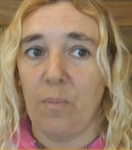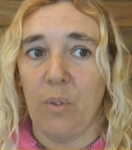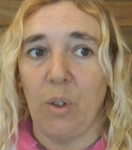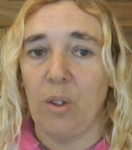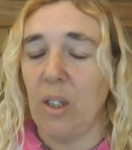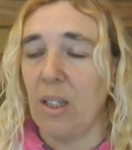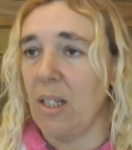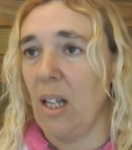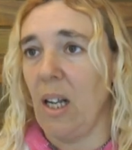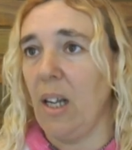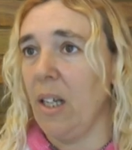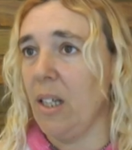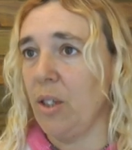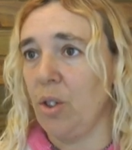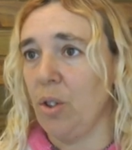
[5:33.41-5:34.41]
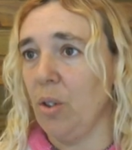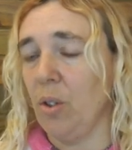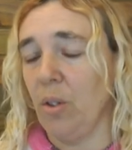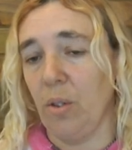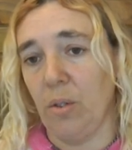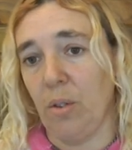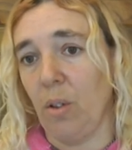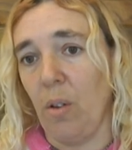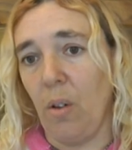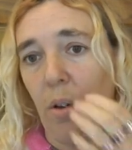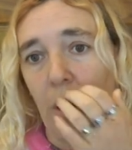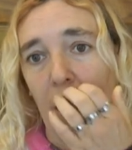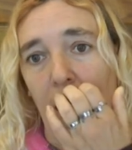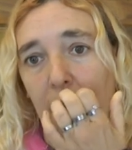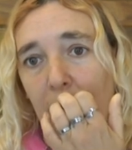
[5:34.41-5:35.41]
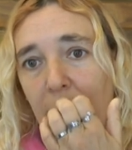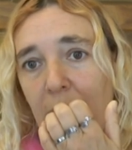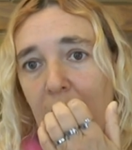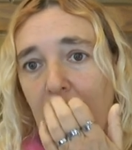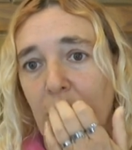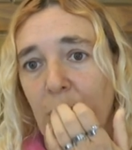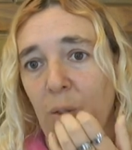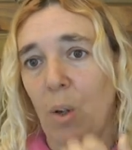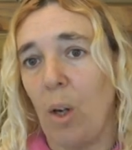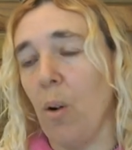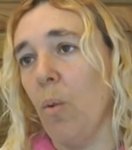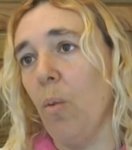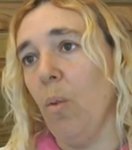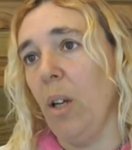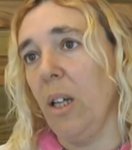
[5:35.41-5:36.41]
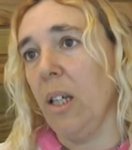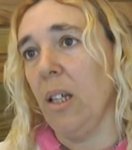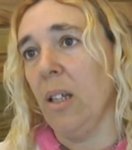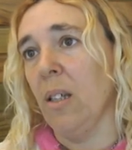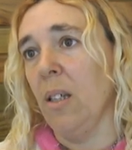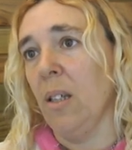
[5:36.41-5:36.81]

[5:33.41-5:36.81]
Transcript: donde se le leyó todo lo que le había hecho a Juli